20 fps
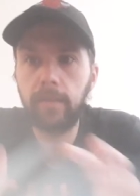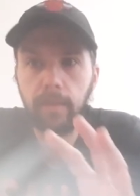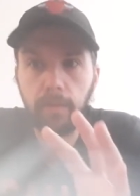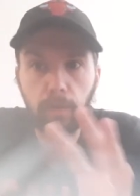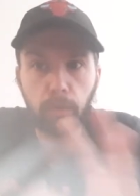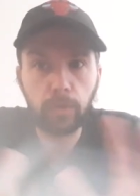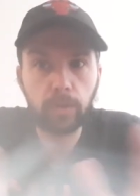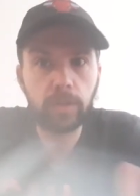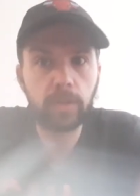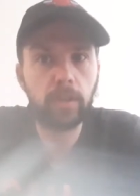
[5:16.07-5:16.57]

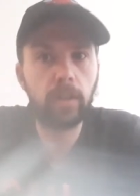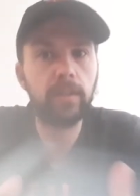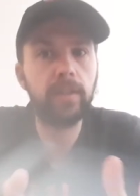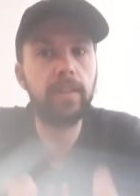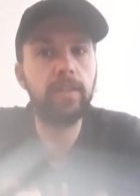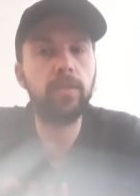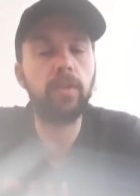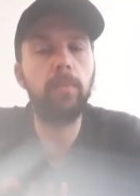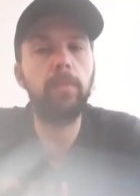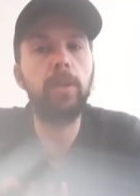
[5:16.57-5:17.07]
on sent
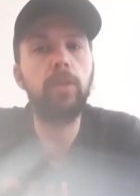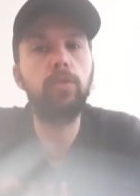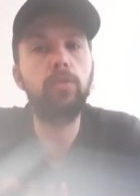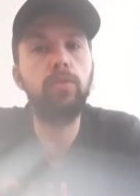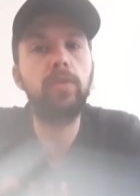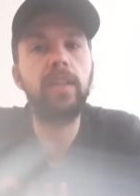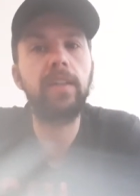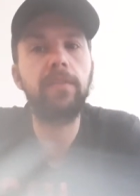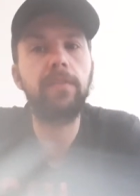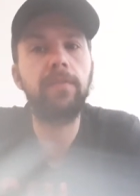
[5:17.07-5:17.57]
désormais que
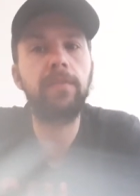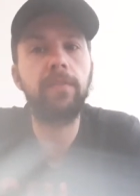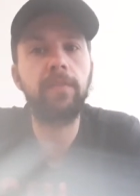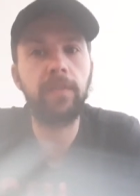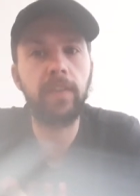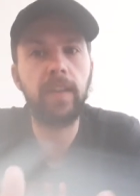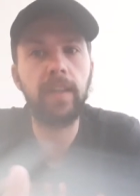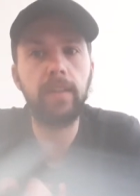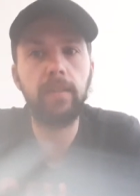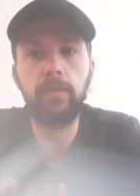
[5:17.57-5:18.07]
tout est
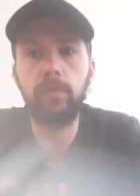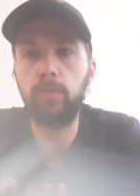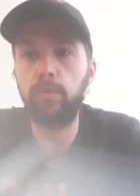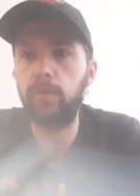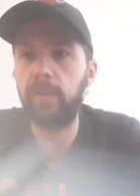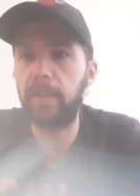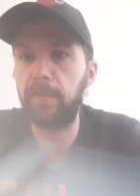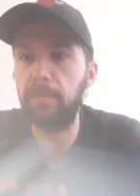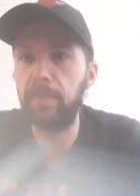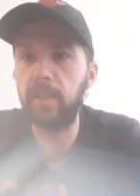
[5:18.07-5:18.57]
fait,
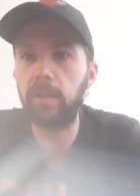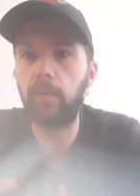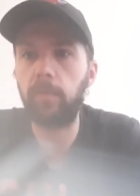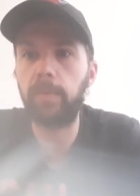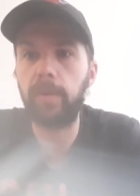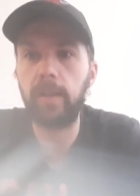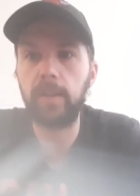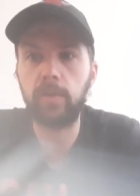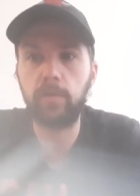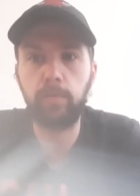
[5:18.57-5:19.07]
tout est mis en
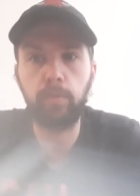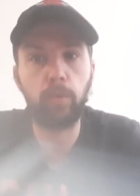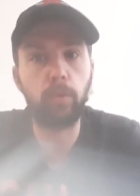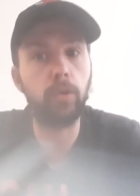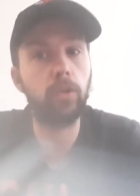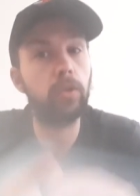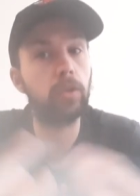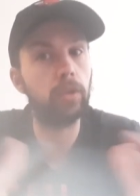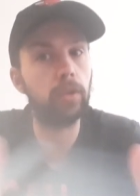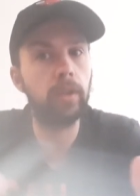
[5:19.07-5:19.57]
place
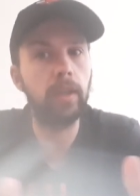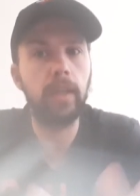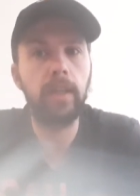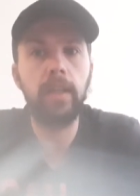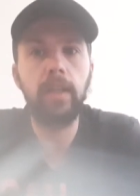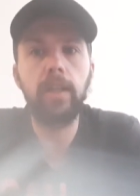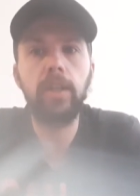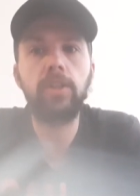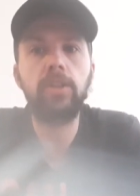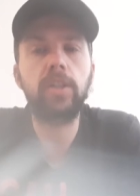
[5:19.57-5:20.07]
pour que
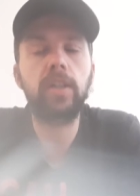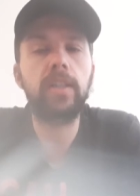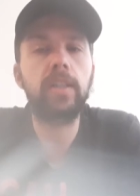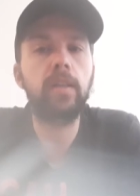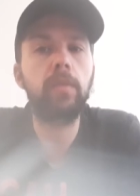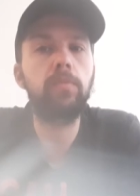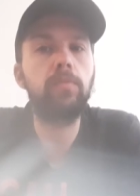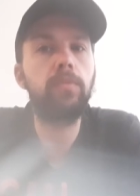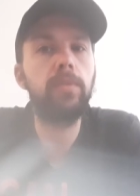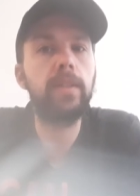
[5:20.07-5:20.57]

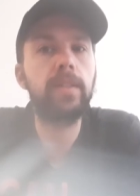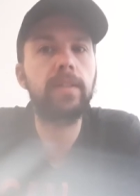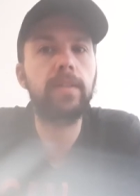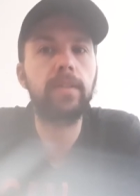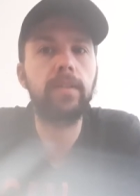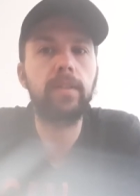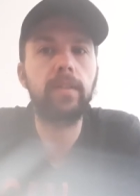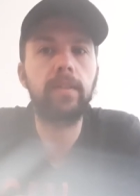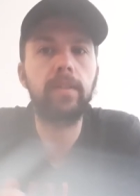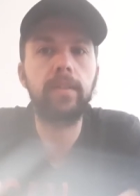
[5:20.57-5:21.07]
chacun puisse
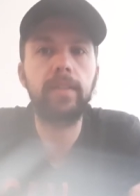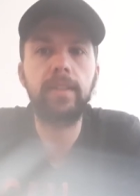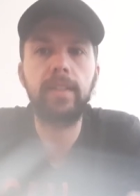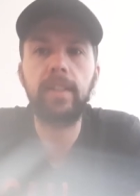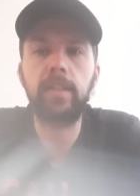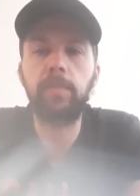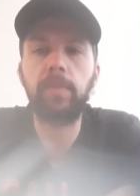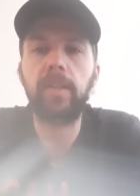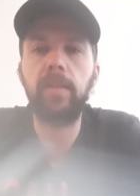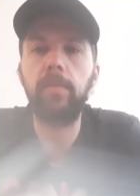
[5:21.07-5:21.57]
euh,
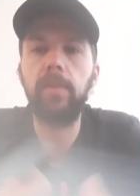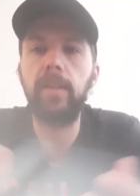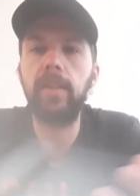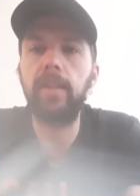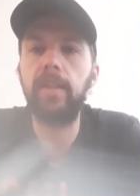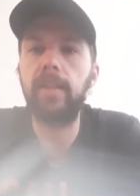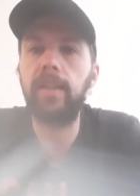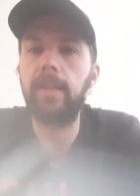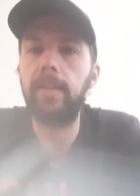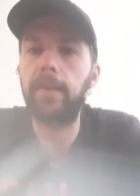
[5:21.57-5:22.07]

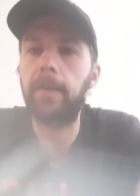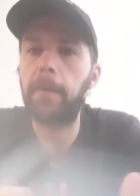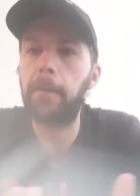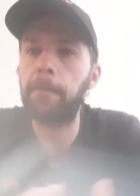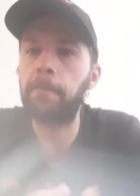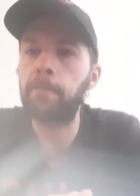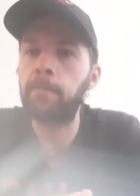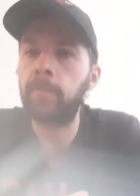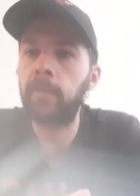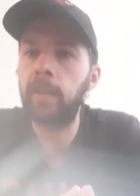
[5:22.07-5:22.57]
s'exprimer euh,
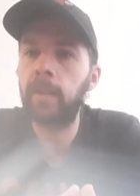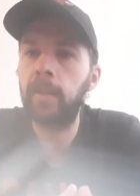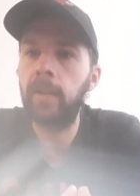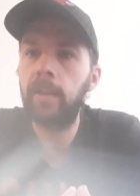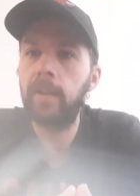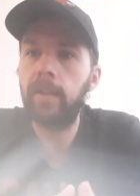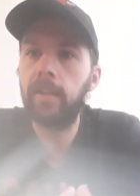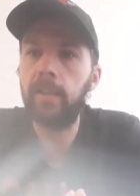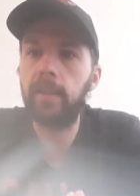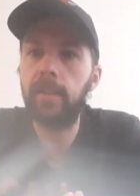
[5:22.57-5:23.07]

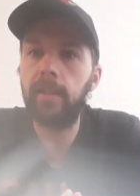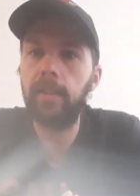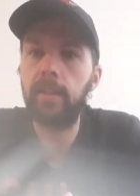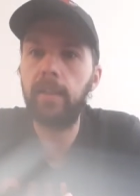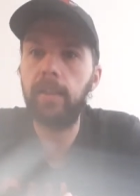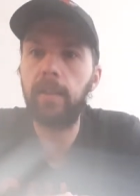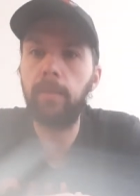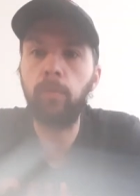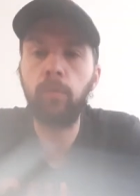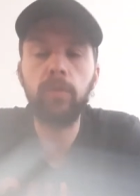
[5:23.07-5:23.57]

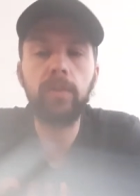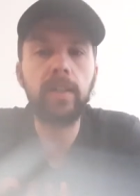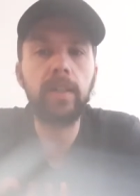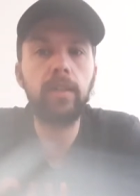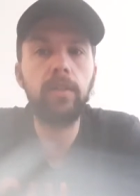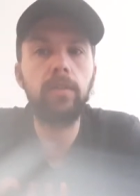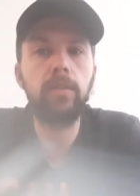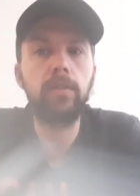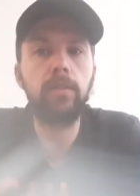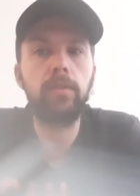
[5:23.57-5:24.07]
et, et, montrer
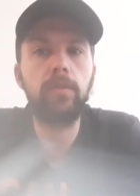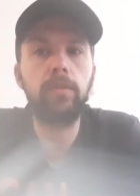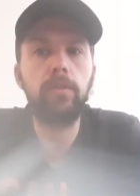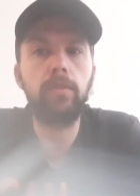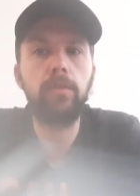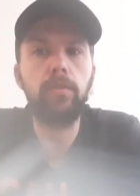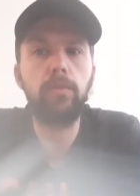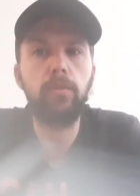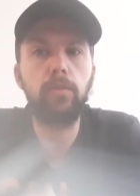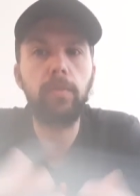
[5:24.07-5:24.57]
le,
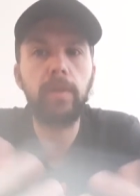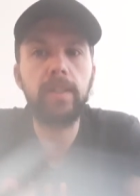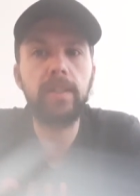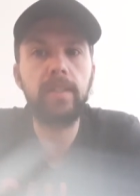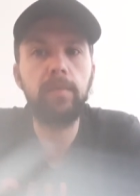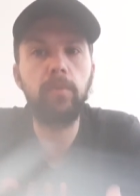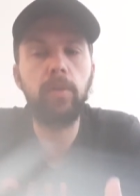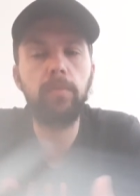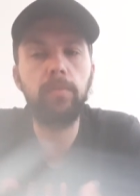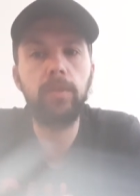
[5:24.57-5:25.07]

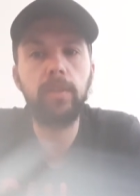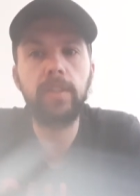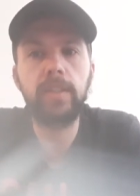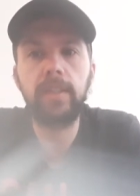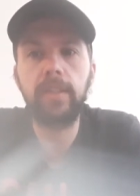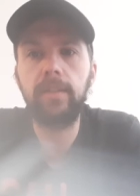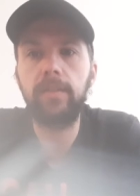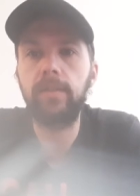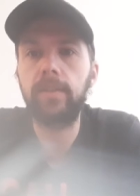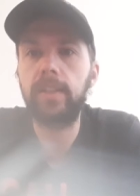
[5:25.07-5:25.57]
maximum de
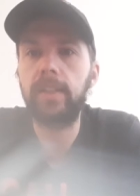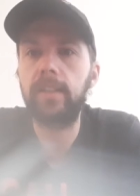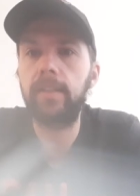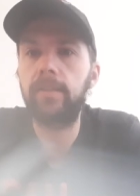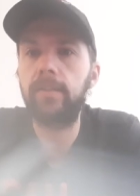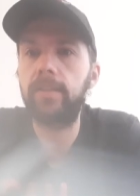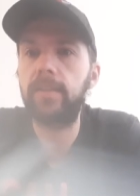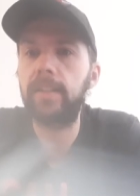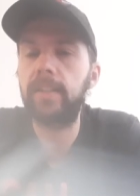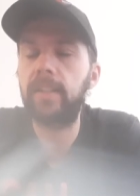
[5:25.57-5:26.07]
ses, de ses,
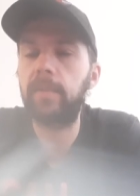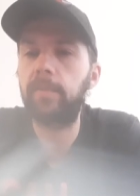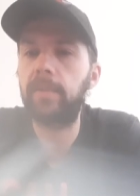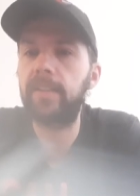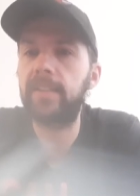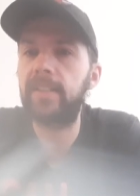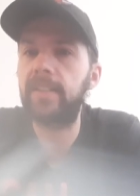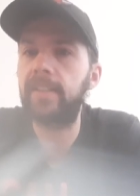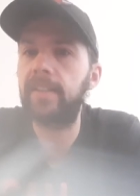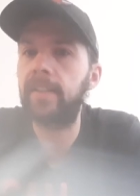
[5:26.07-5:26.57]
de ses
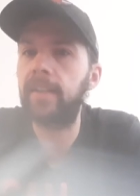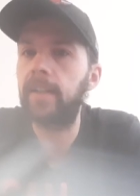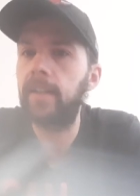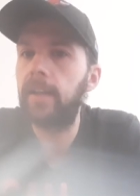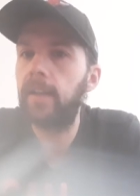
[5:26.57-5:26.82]
capacités.